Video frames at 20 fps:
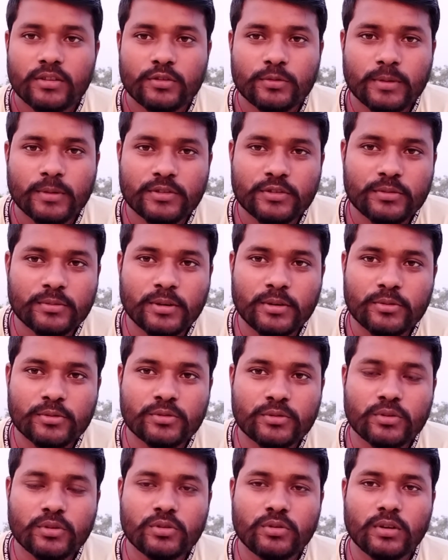सुबह सुबह
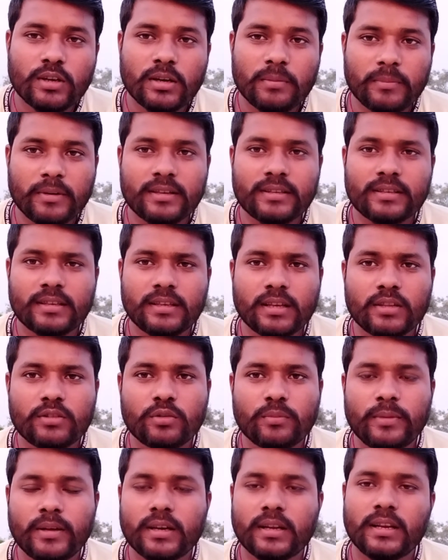उसको जो है मन किया
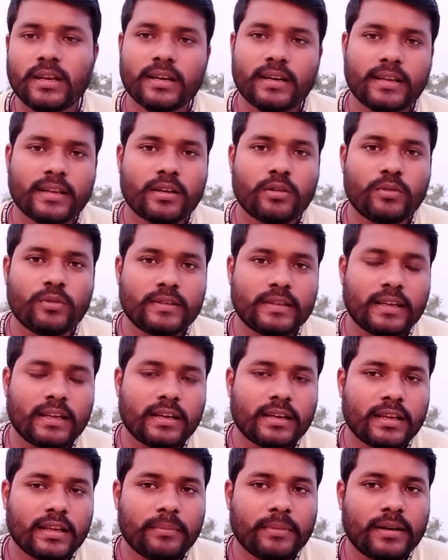तो बैग लेकर के वो
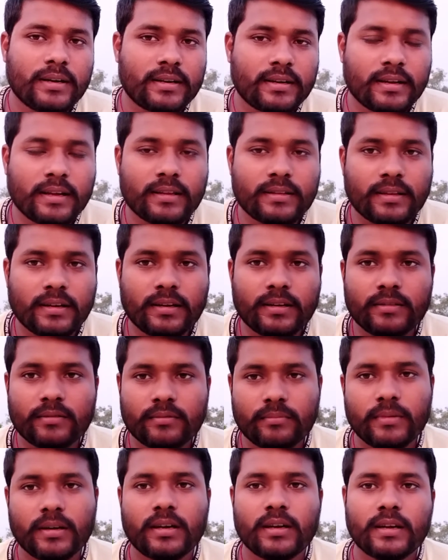चला गया बैठ रहा था
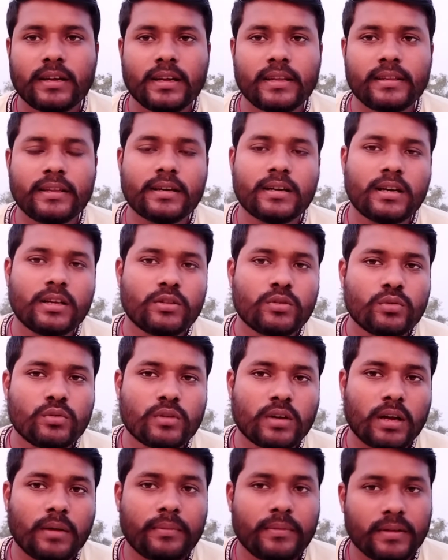मैं गया देखा
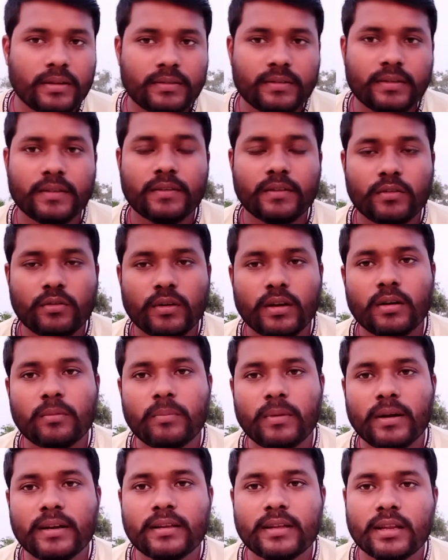तो काफ़ी अच्छे से जो है
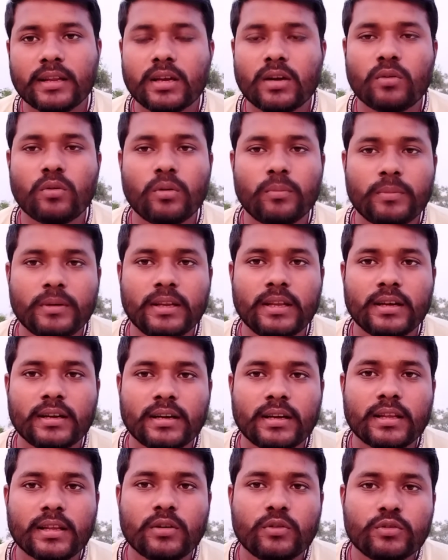बैठ करके कॉपी
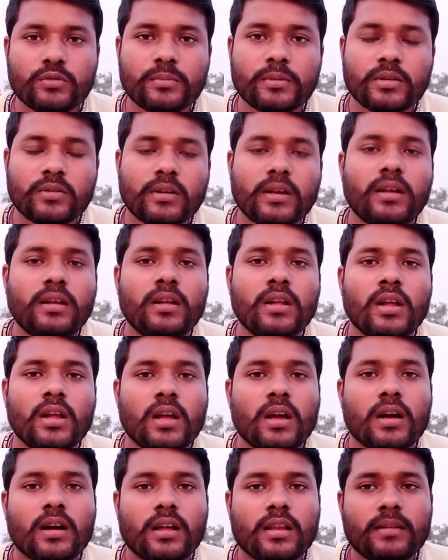लेकर के उसमें जो है
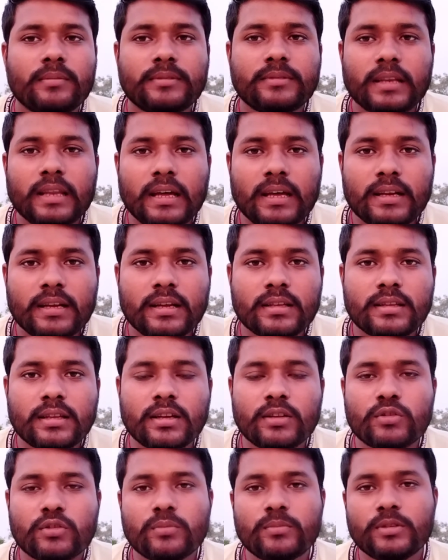कलम चला रहा
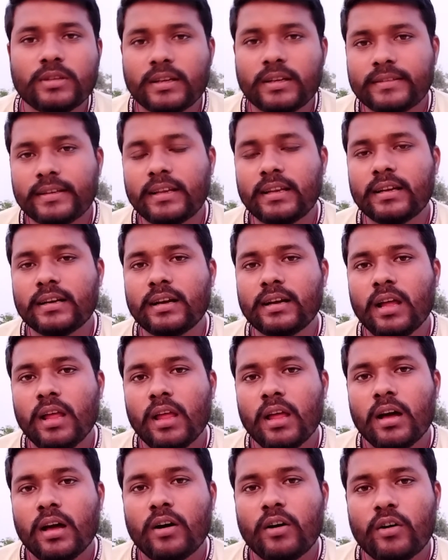था तो मुझे अच्छा लगा
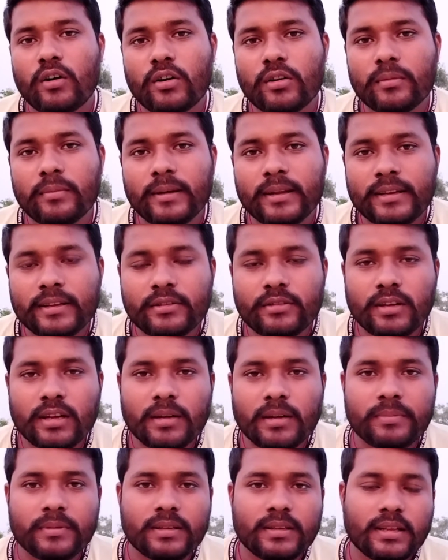और मैंने जो
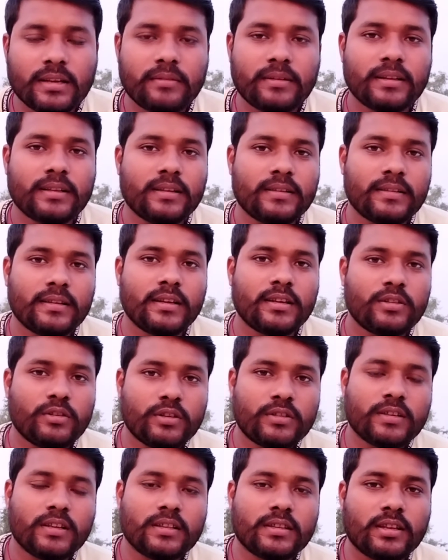है अपने दरवाजे से ही
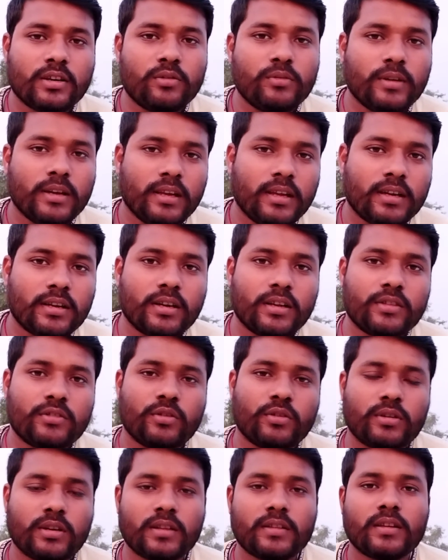जो चलते हुए एक
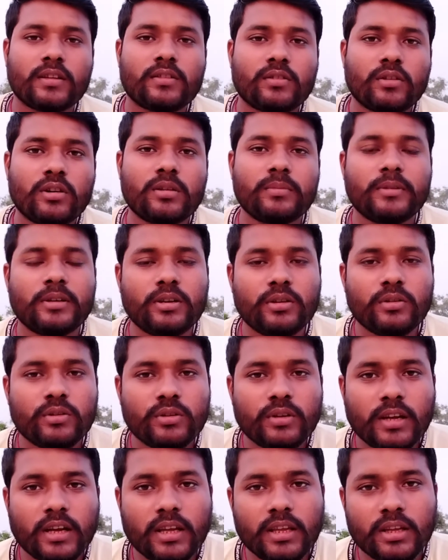छोटा सा शॉर्ट
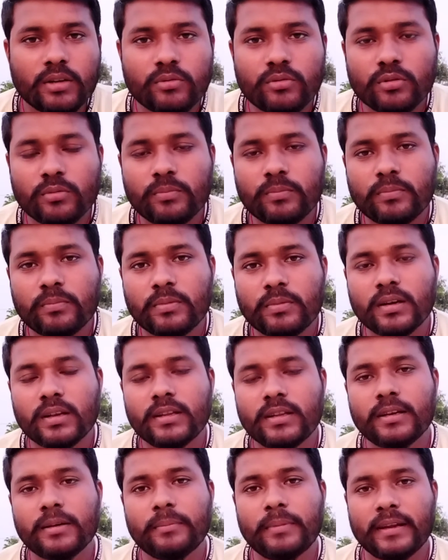वीडियो जो है यूट्यूब
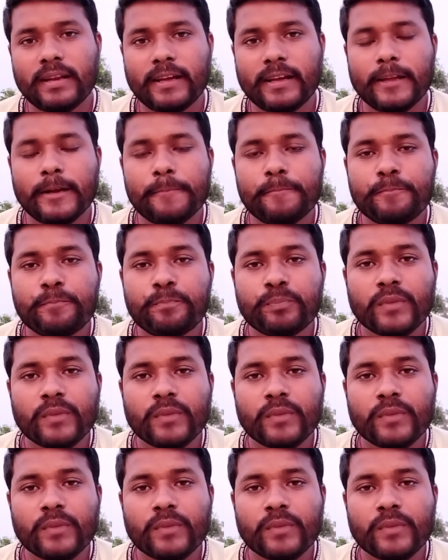के लिए बनाया